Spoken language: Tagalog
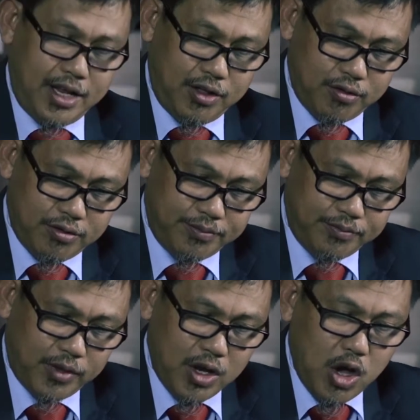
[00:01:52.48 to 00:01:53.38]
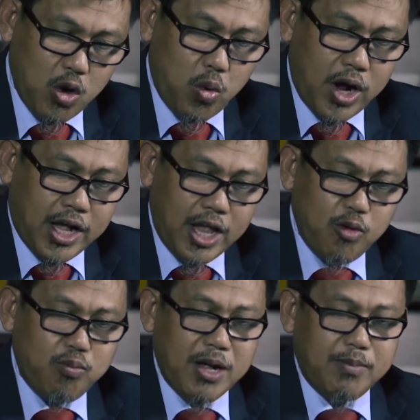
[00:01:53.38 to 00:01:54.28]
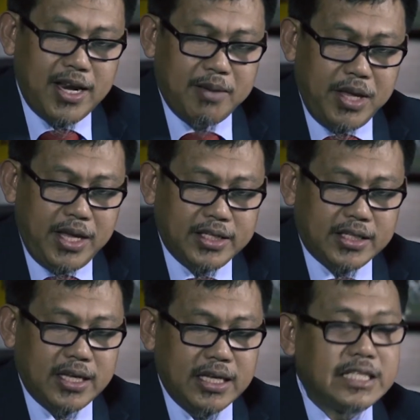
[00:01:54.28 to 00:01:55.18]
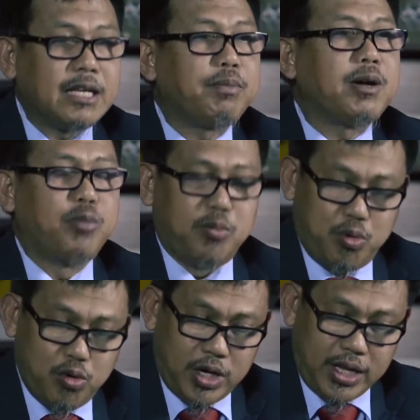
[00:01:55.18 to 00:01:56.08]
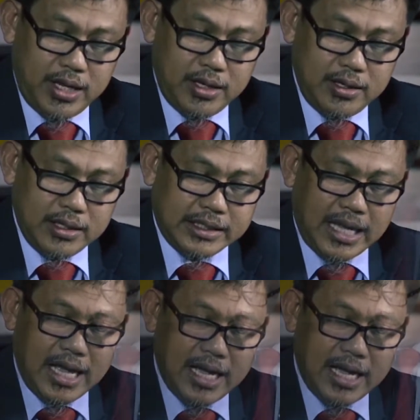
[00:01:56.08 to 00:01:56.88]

ganito, Huwag kayong magmalabis sa pagpupuri sa